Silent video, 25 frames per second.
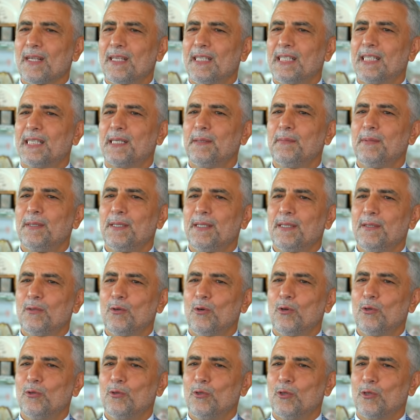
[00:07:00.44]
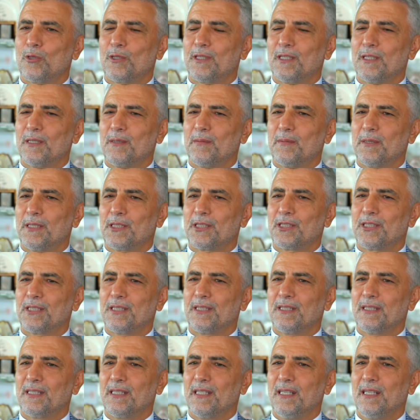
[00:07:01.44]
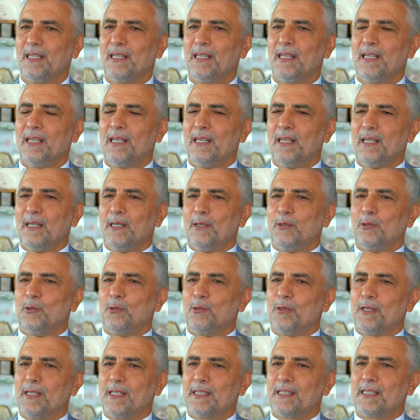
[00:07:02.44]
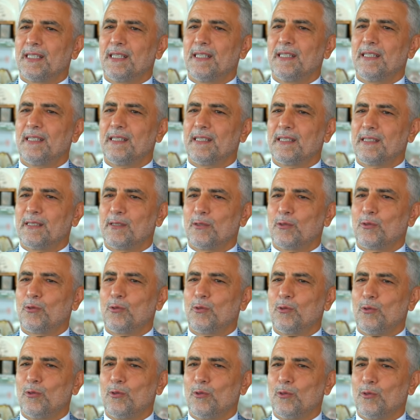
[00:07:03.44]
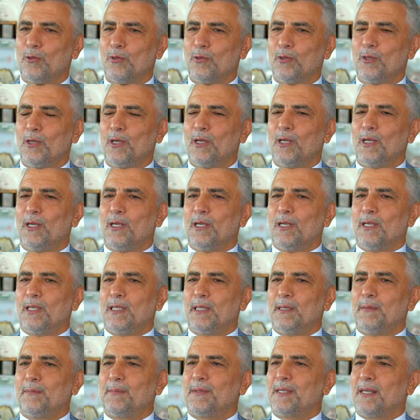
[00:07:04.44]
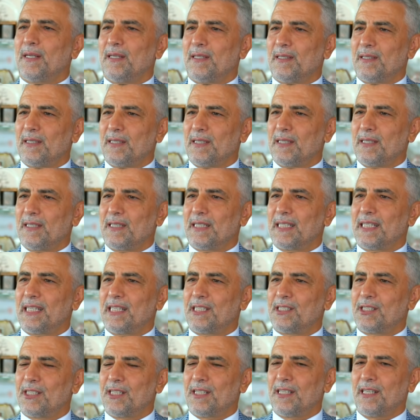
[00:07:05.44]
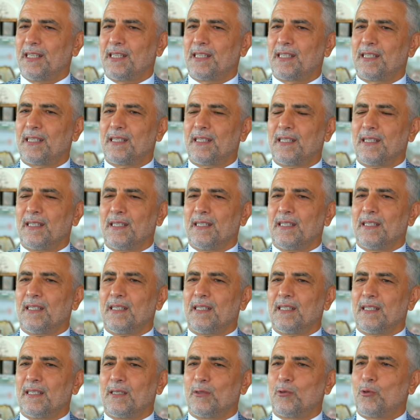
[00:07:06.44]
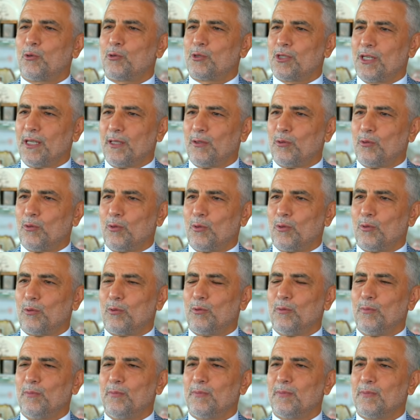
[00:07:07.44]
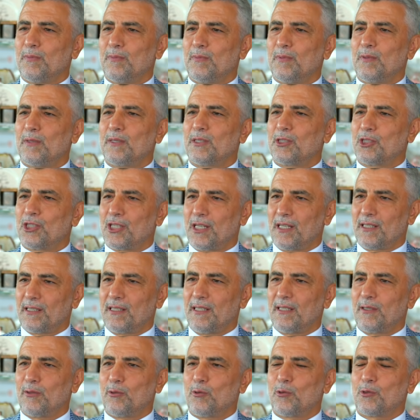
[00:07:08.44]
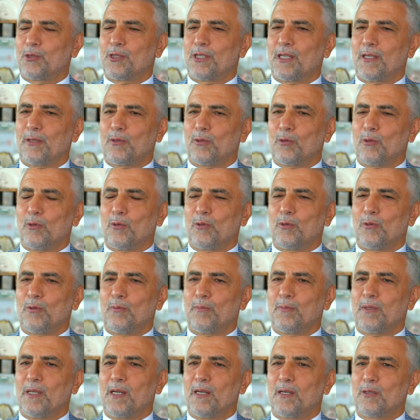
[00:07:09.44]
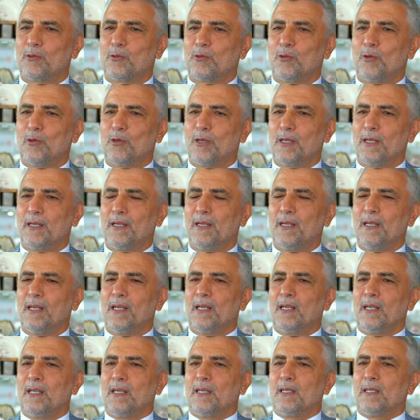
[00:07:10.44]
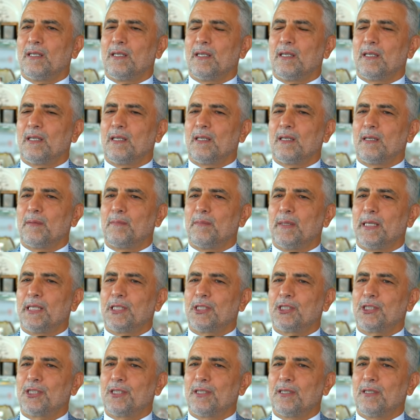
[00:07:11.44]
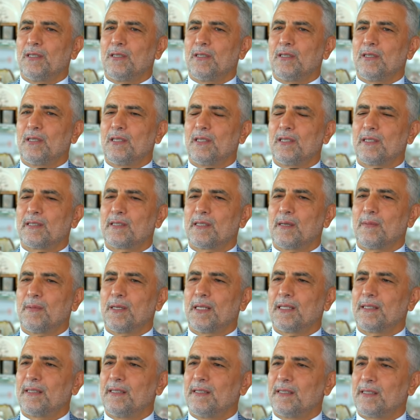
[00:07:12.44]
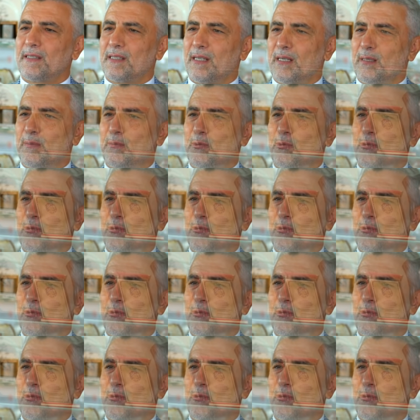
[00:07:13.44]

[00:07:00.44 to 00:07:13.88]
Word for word: 2014 yılı başında Üniversiteler Arası Kurul'un imtihanlarını geçerek e, doçent oldum. Dışarıdan doçent oldum. Daha sonra 5 e, yıl Sabahattin Zaim